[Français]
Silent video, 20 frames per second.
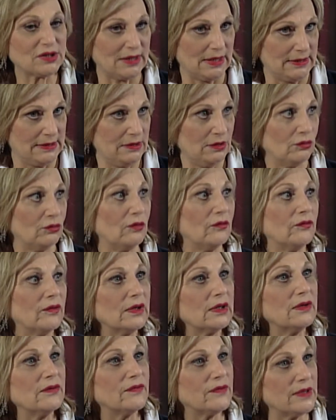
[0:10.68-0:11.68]
c'est-à-dire de
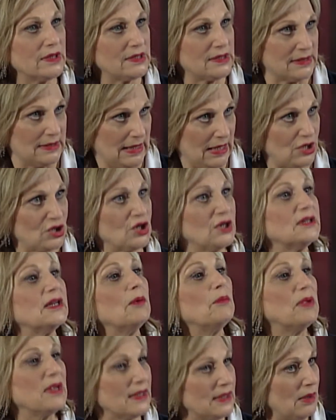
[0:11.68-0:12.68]
vérifier si l'argent
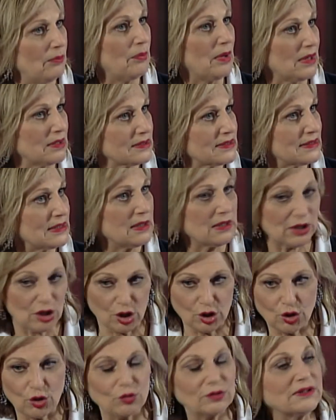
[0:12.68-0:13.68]
était bien dépensé,
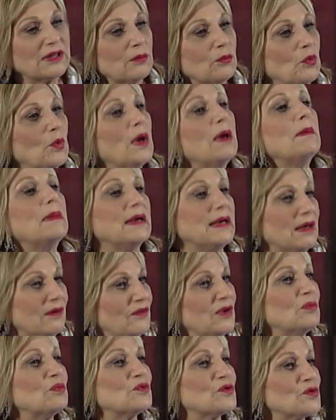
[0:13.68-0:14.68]
que le contribuable en
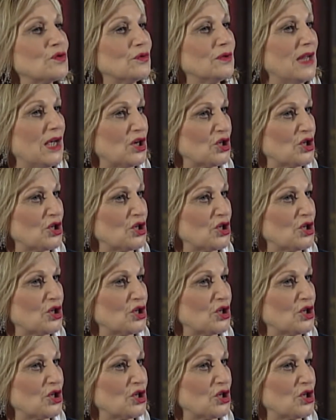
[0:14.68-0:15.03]
avait pour son